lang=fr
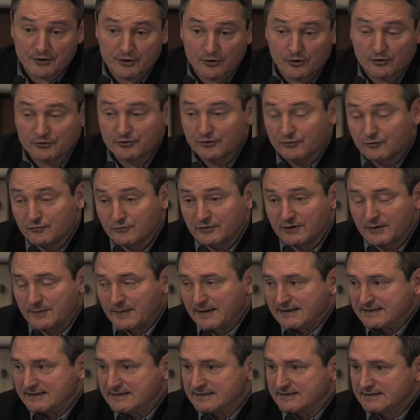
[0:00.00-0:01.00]
coordonne, on y
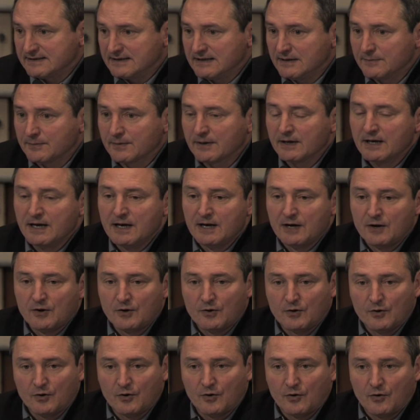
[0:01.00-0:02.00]
participe.
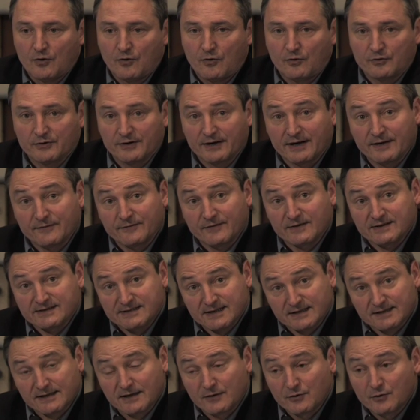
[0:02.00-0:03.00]
Euh, on en a fait un
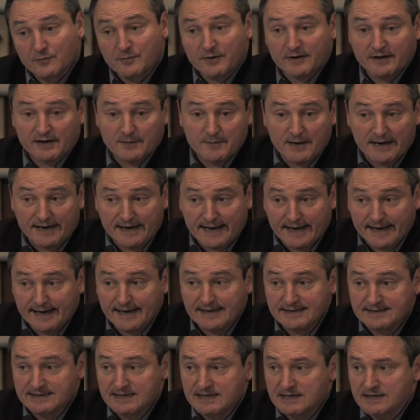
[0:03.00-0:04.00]
certain nombre avec Bernard
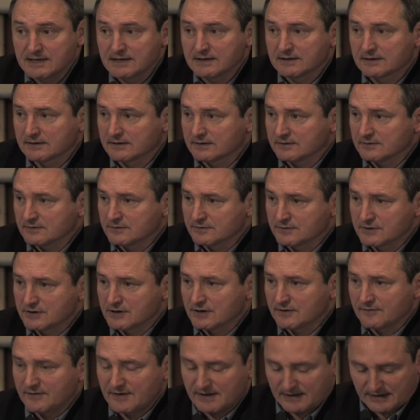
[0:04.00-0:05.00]
Gazier, hein,
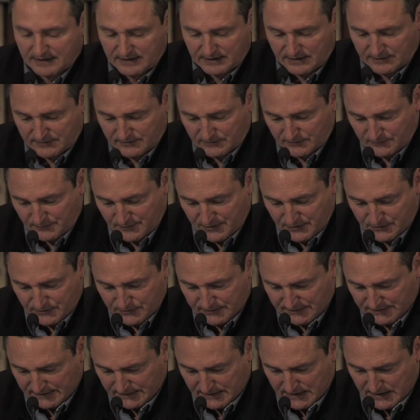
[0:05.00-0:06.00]
j'y reviendrai en deux
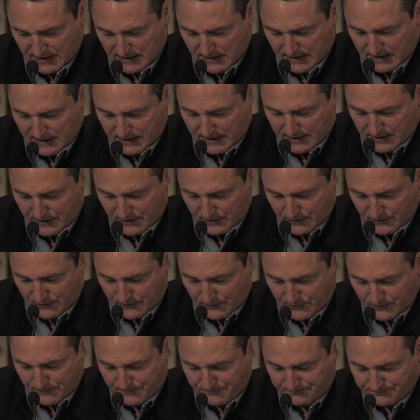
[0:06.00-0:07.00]
minutes.
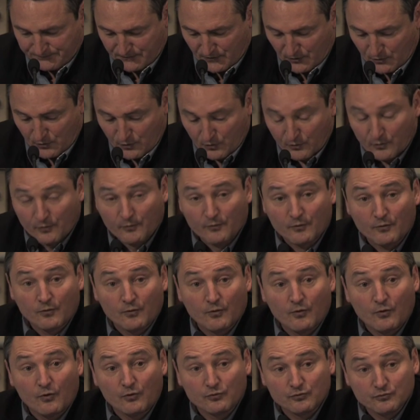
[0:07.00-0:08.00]
on,
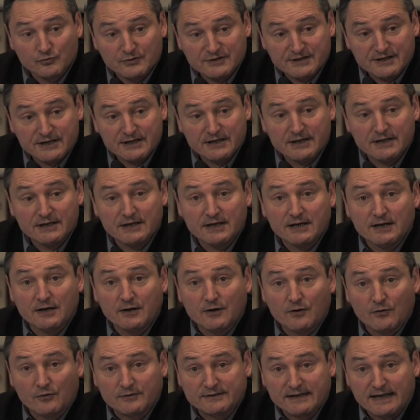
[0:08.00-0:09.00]
on, outille
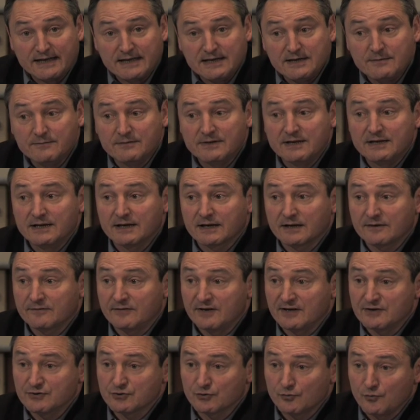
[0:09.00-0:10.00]
et on anime des
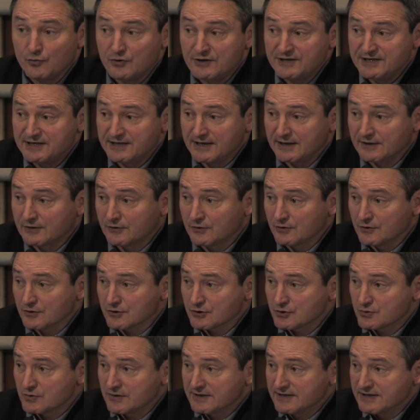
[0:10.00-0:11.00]
réflexions
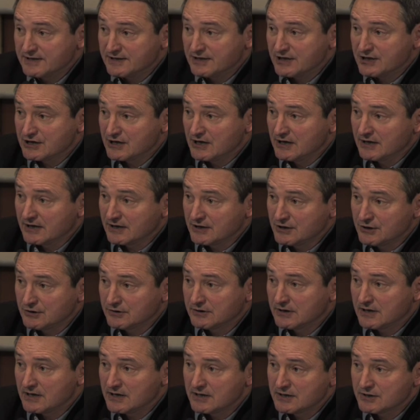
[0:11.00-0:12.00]
multi-acteurs, soit des échelles
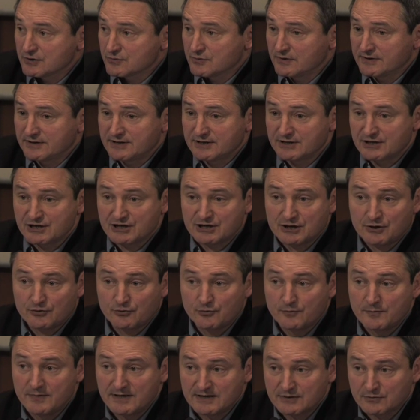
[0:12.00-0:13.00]
régionales, soit des échelles
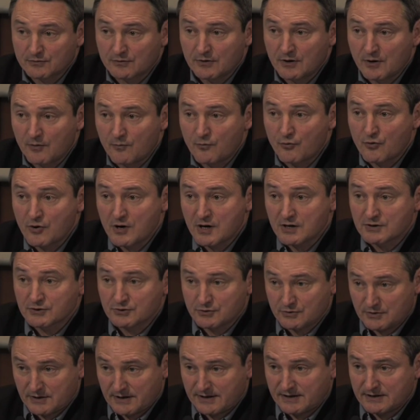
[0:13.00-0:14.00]
de maisons de l'emploi
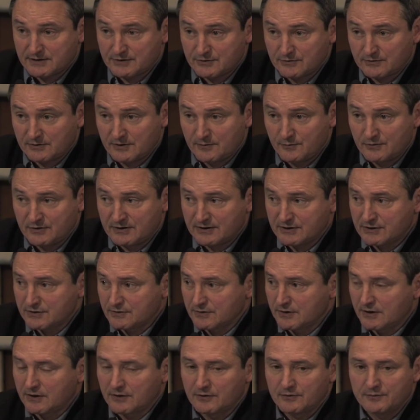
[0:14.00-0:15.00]
sur la question des
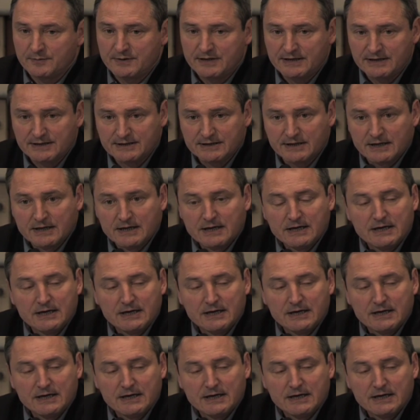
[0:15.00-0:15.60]
mutations économiques.